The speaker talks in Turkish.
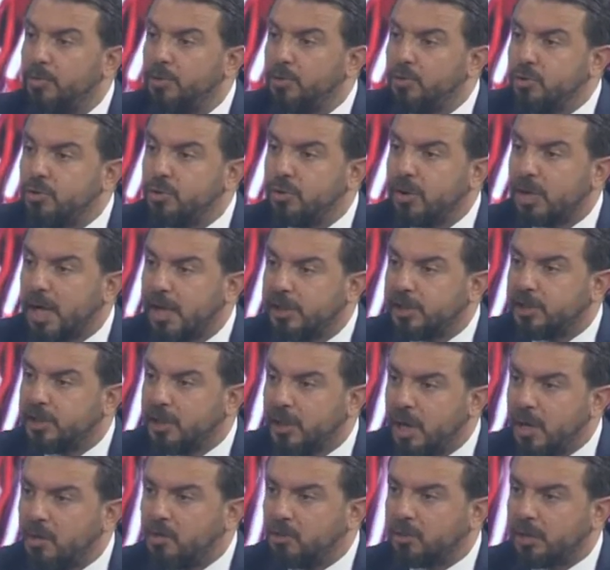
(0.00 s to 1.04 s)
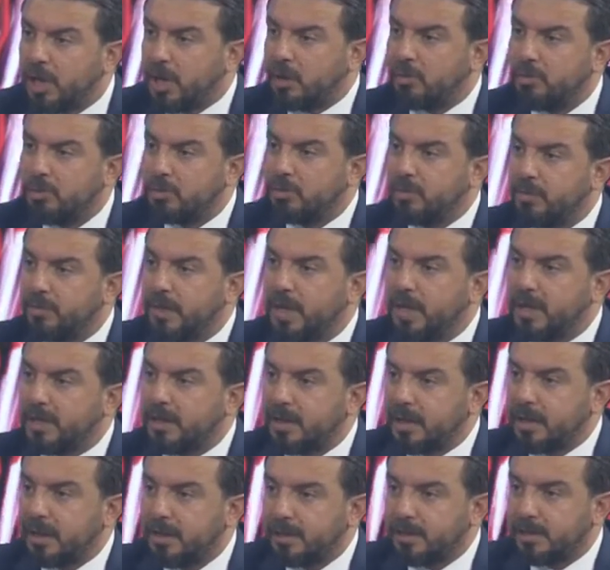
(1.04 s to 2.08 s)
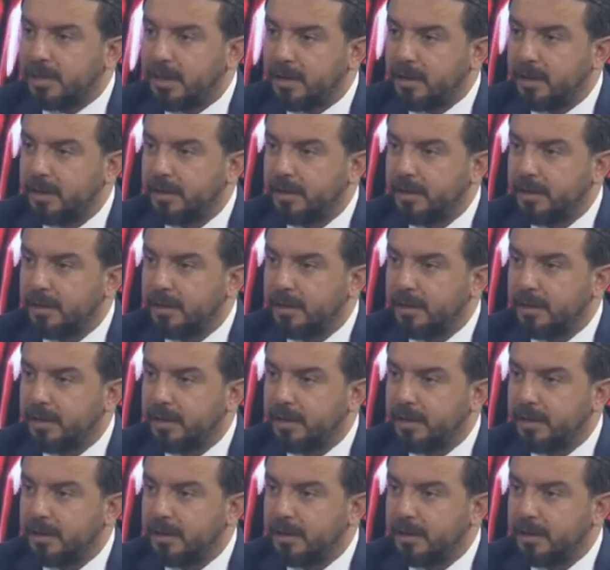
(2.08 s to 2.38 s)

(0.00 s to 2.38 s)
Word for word: Bunun kaçına ortak oldun be arkadaş sen?